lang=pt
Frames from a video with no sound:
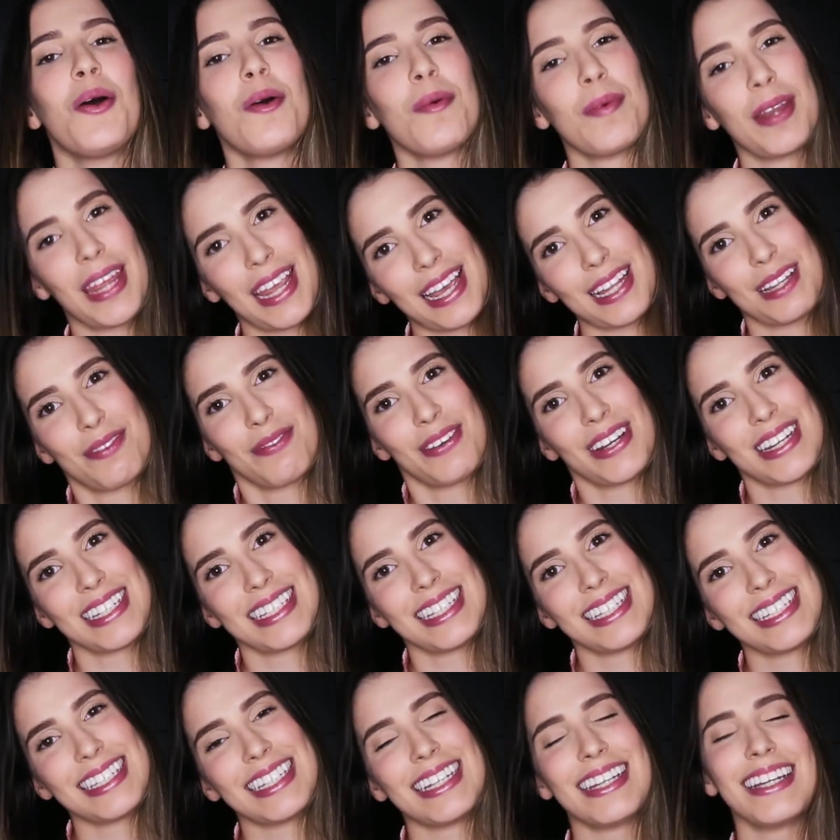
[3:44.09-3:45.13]
Obrigada por
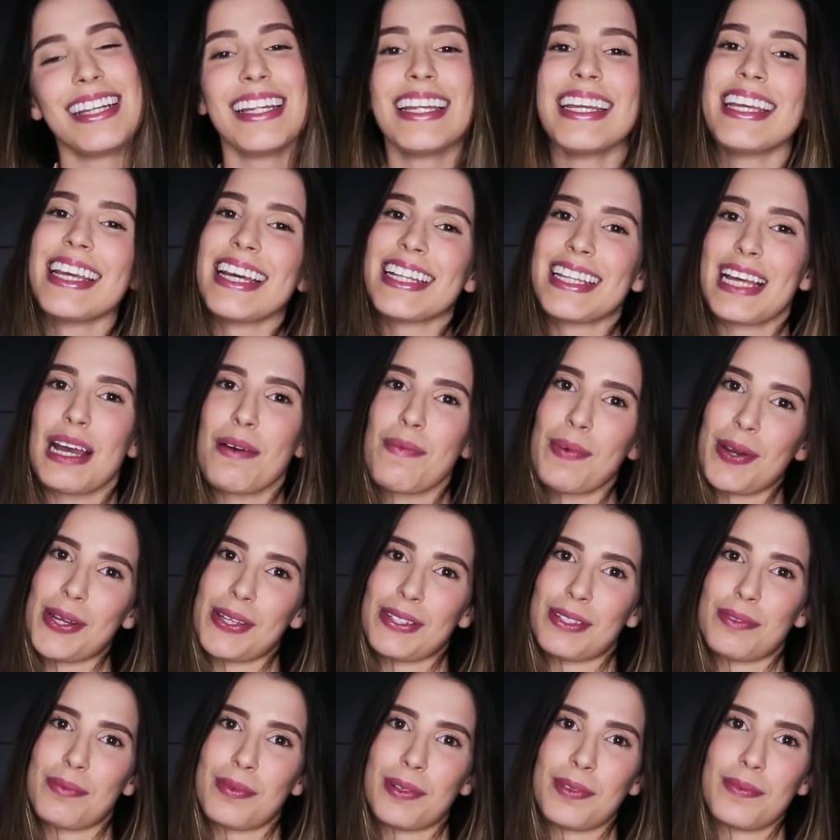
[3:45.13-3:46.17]
assistir e até a
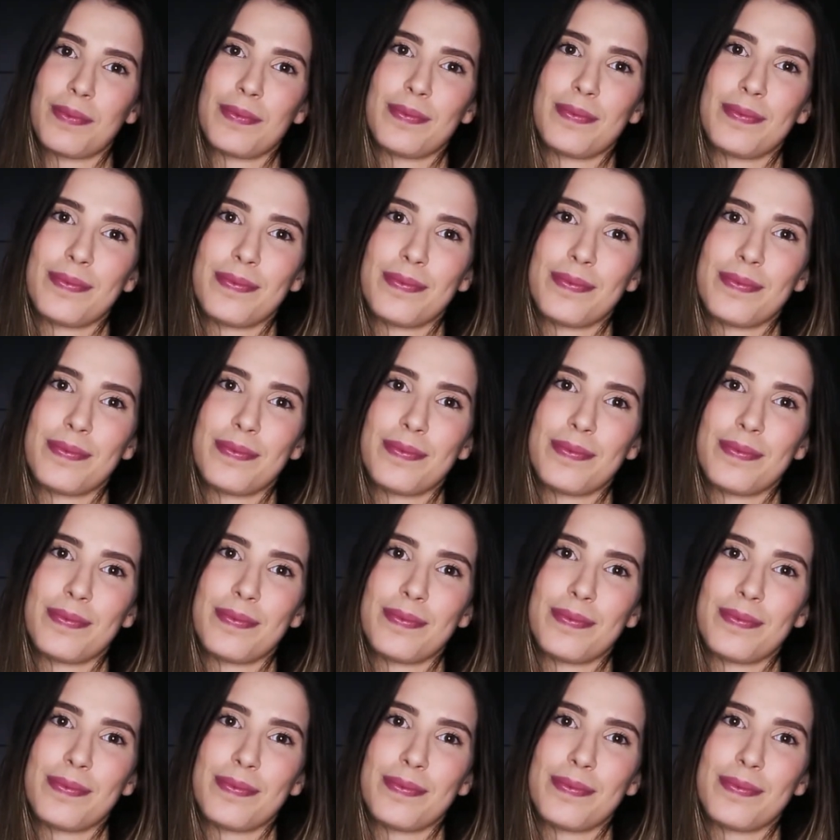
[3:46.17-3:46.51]
próxima!